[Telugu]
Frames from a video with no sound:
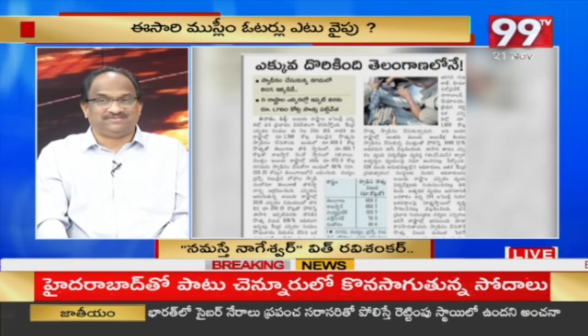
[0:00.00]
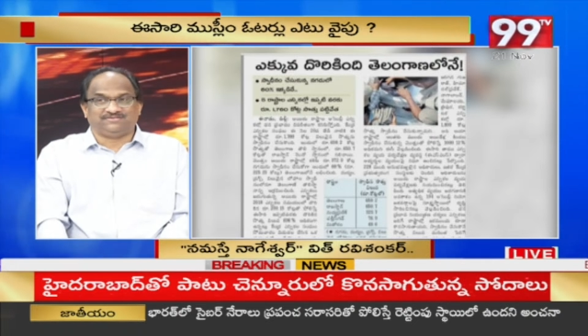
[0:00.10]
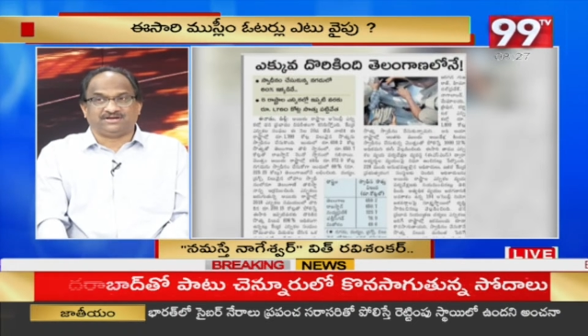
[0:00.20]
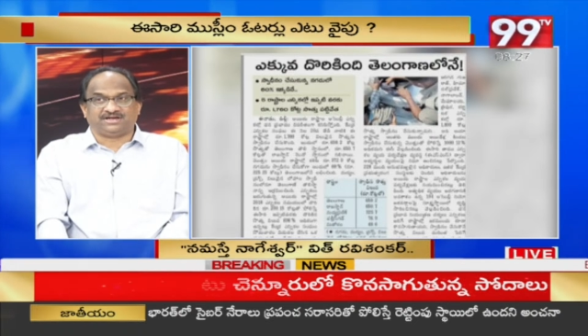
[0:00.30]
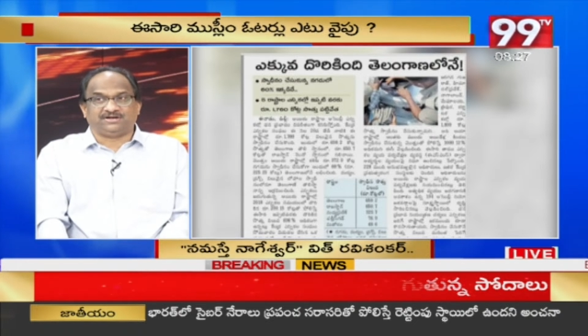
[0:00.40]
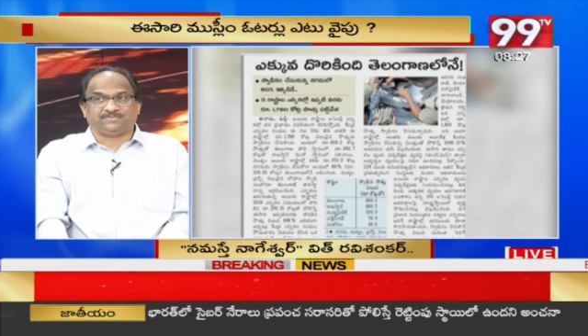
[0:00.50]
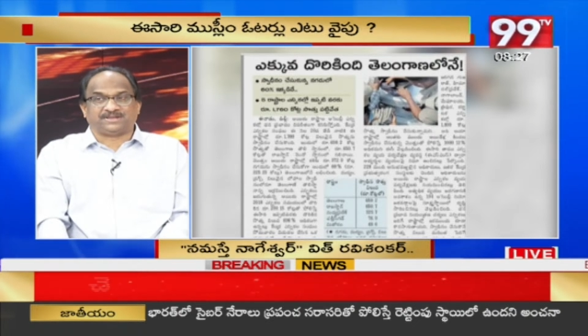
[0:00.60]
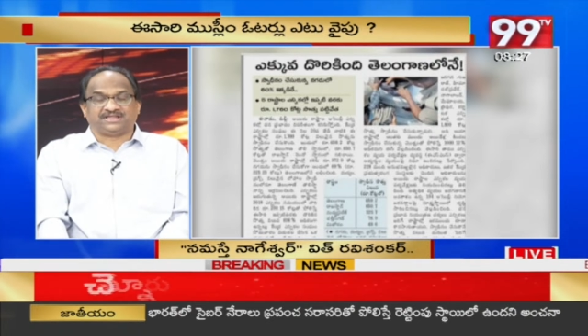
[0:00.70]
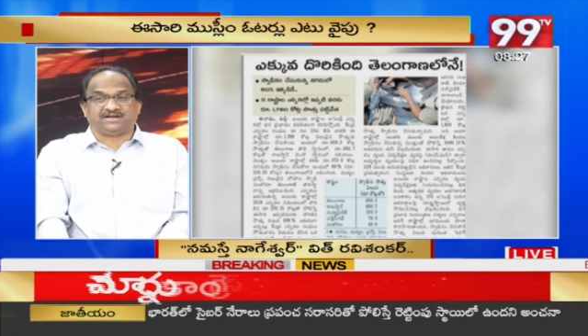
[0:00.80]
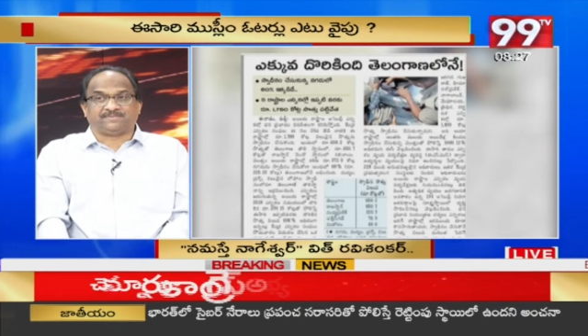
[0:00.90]
ఆ రెండు
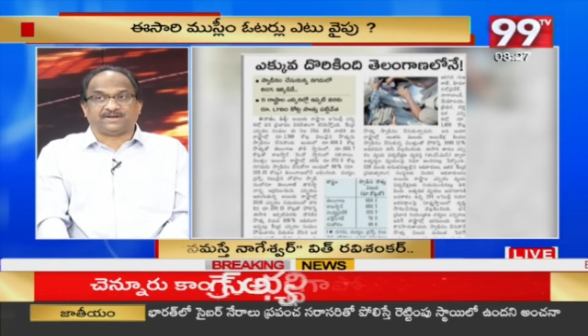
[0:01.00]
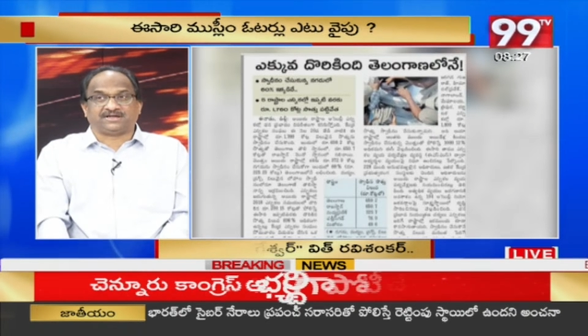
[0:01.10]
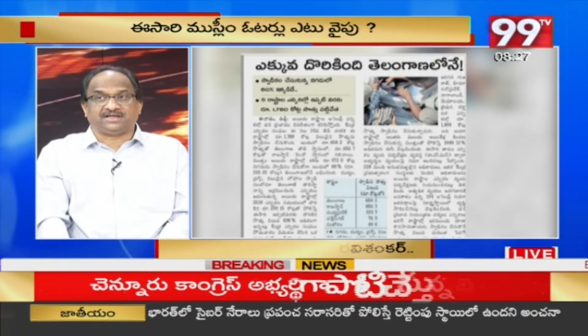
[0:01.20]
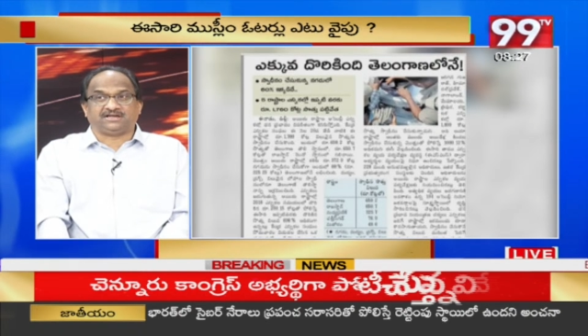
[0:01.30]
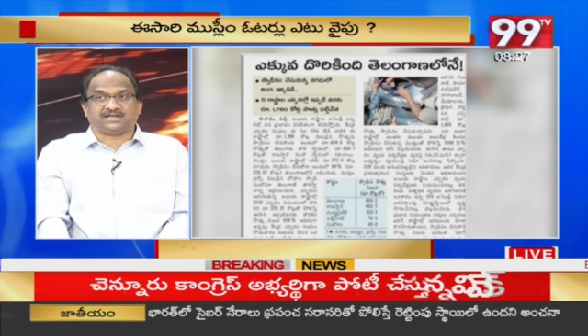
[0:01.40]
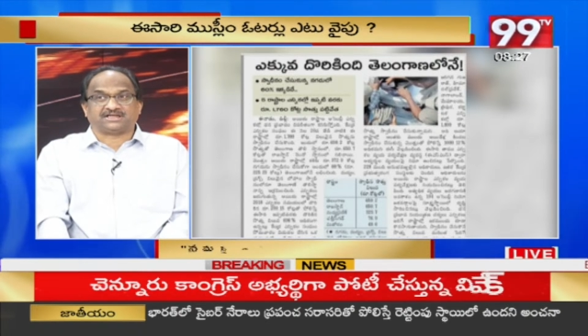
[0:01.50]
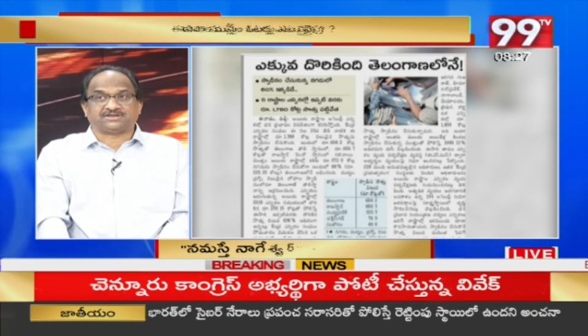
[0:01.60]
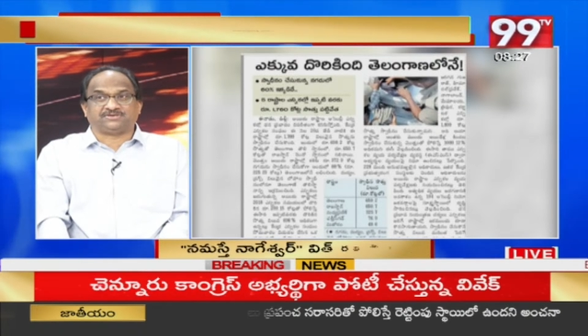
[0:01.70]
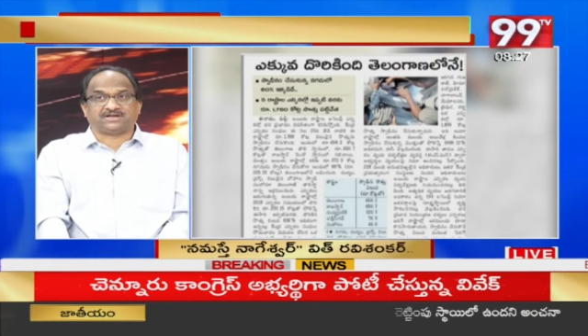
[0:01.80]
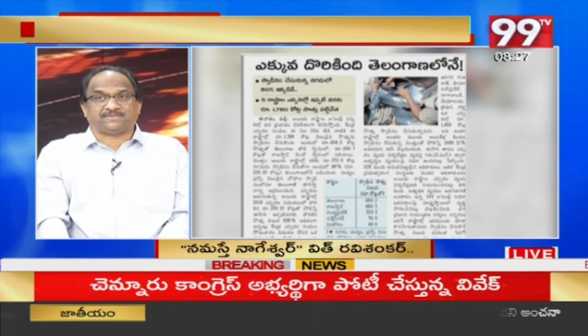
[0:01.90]
ప్రధాన పార్టీలకు లక్ష
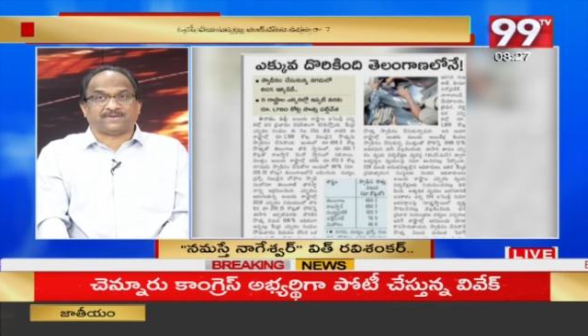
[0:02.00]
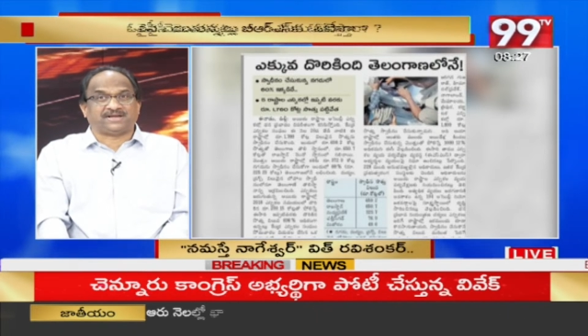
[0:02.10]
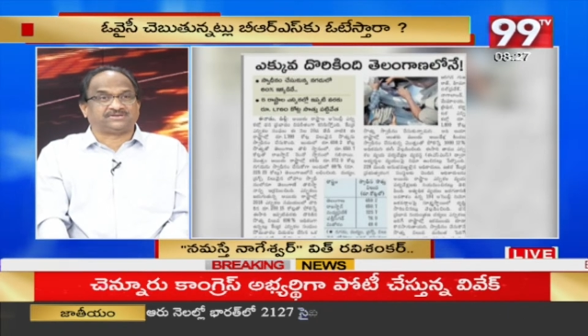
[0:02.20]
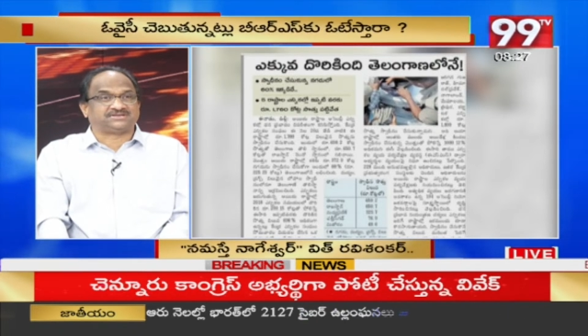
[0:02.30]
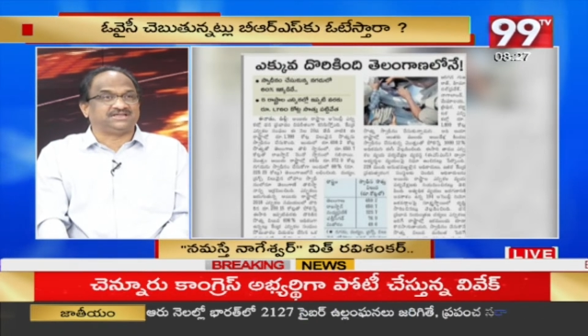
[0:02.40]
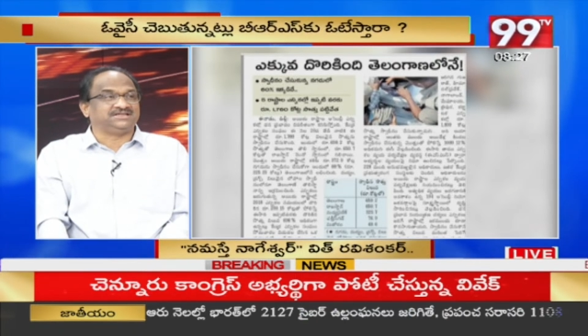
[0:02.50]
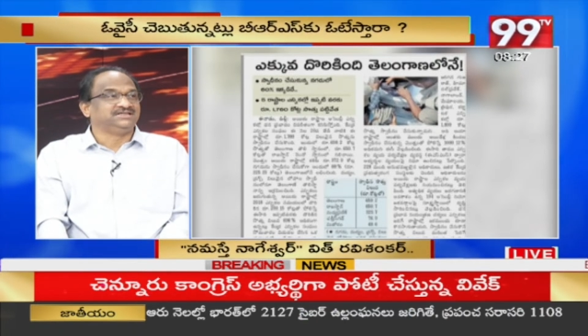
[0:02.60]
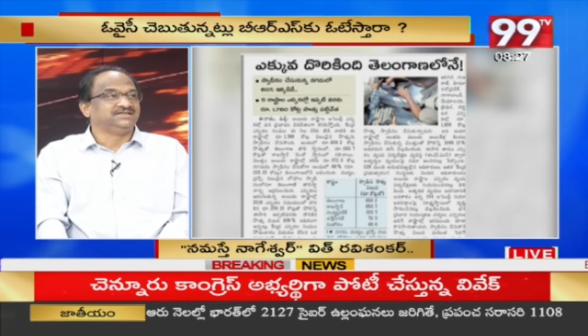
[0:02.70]
ఓట్ల పైన వచ్చాయి